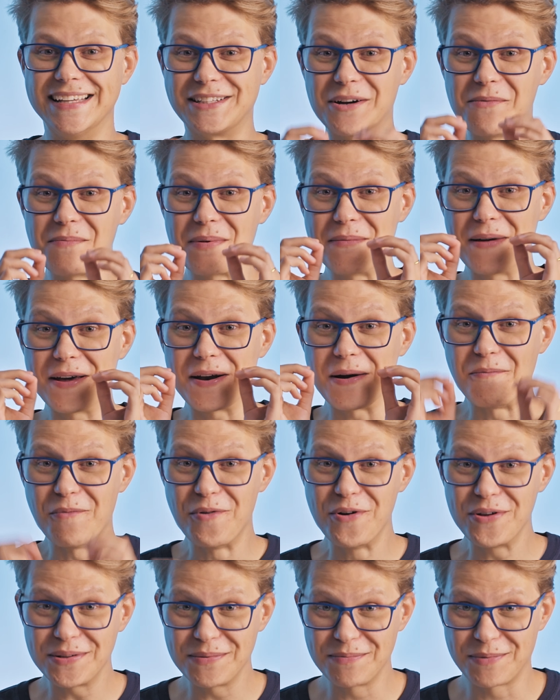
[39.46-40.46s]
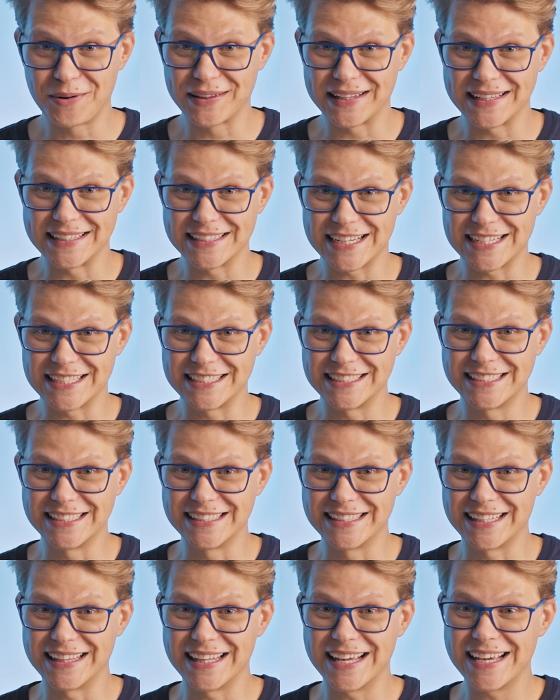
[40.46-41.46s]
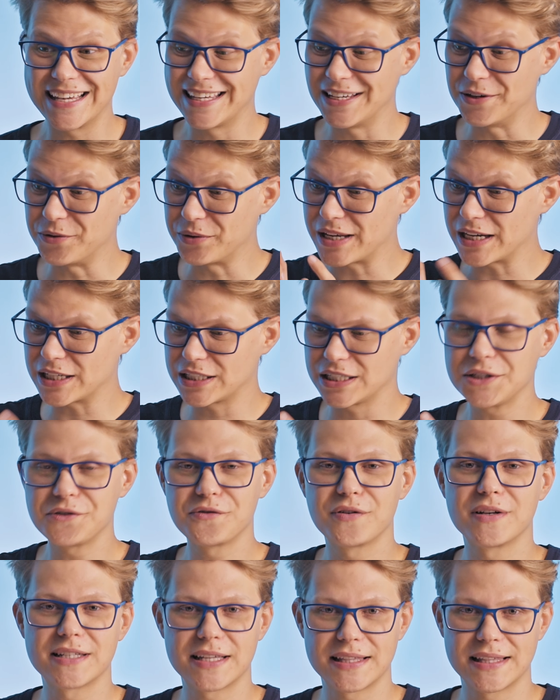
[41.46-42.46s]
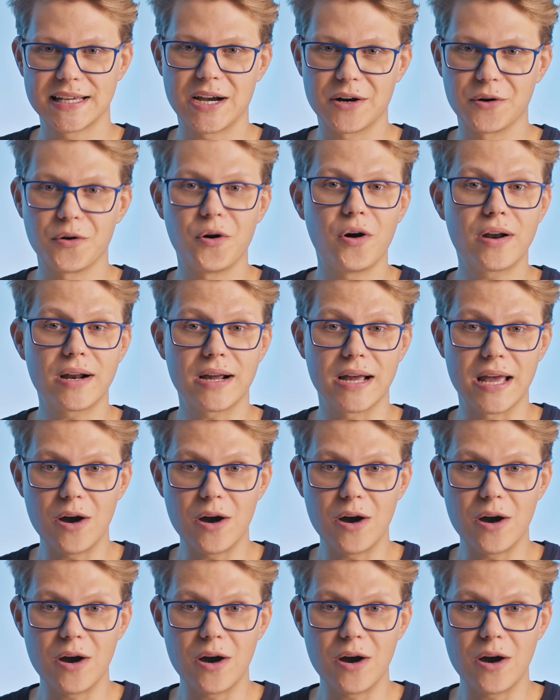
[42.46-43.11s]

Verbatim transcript: Então, primeiro é muito importante a gente entender que o que a gente fez até agora